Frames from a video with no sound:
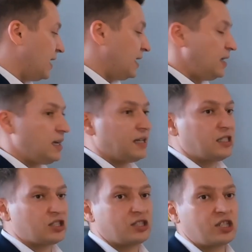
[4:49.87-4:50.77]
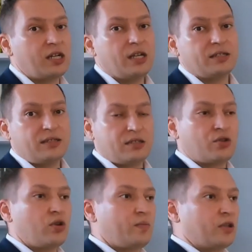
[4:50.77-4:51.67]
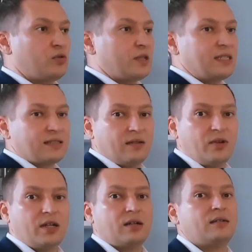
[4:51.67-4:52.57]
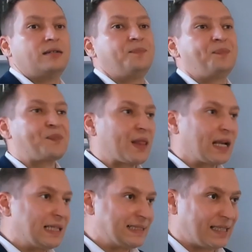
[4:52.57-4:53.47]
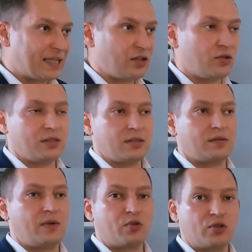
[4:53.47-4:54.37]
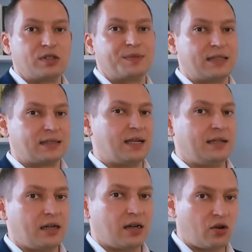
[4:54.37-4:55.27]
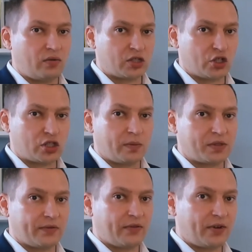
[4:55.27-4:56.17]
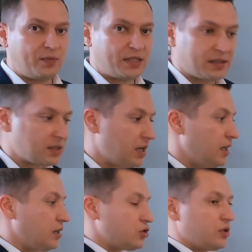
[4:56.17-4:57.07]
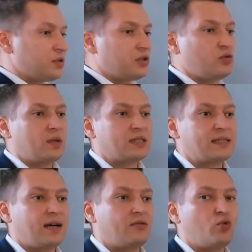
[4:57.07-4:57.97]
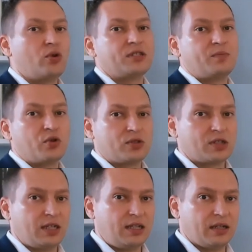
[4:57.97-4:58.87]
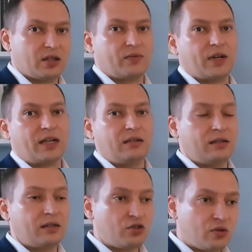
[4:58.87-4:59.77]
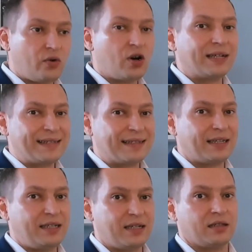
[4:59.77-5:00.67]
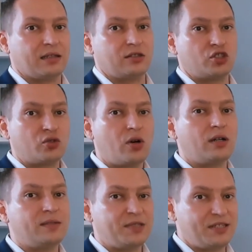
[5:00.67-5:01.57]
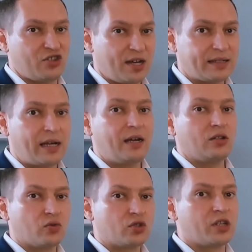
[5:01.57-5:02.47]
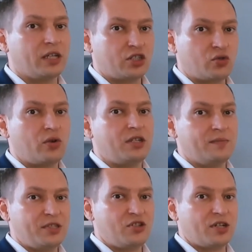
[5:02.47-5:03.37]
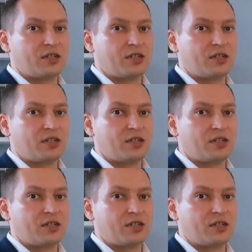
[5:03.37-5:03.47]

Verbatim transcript: И, конечно же, здесь стоит подумать, если вы эм, задаетесь вопросом создания какого-то собственного бизнеса, стоит задуматься о запросах клиентов, как, чего хотят клиенты, что им сейчас нужно и что им сейчас